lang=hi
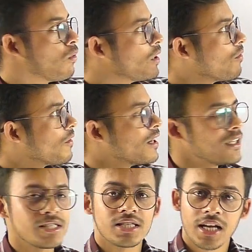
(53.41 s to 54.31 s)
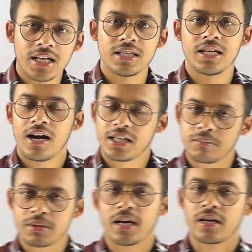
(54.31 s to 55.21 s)
वो डिफिकल्टीज क्या थी आज
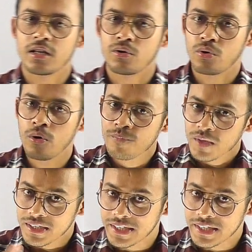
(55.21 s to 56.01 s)
हम क्या करेंगे उनको